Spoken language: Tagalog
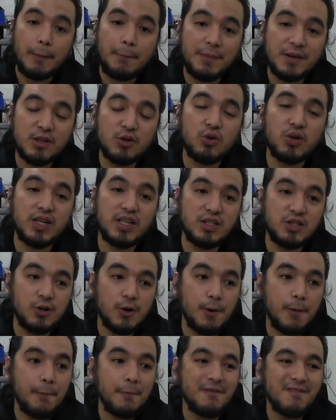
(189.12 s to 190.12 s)
Biruin
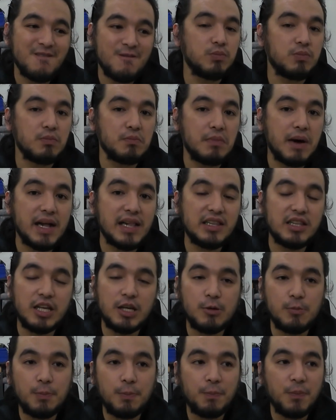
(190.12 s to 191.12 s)
nyo, mahal na
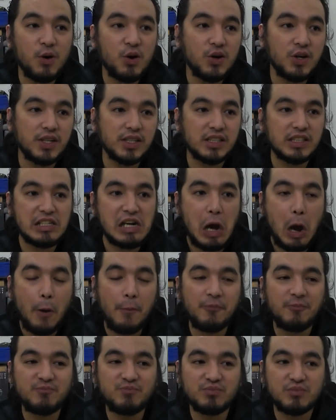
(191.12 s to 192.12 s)
yung pork,
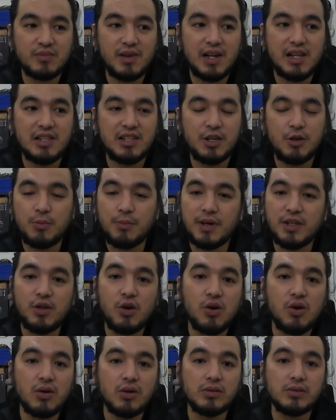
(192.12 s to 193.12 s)
mahal na yung
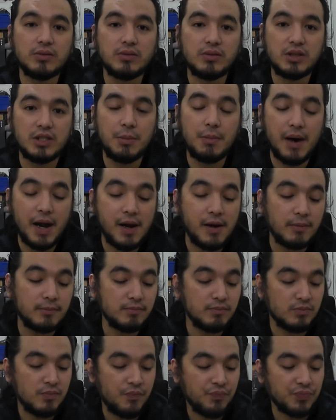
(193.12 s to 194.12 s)
manok, di ba?
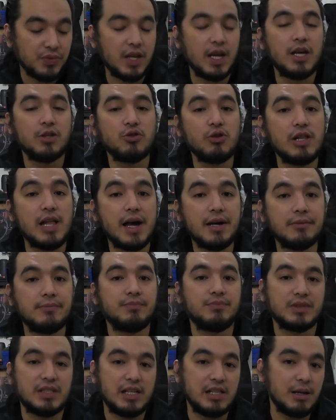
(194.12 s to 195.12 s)
Ito lang,
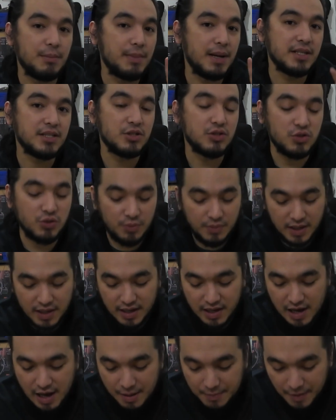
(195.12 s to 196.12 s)
ilang beses nyo
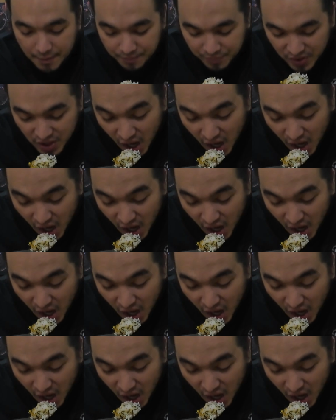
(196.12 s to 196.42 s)
magagamit.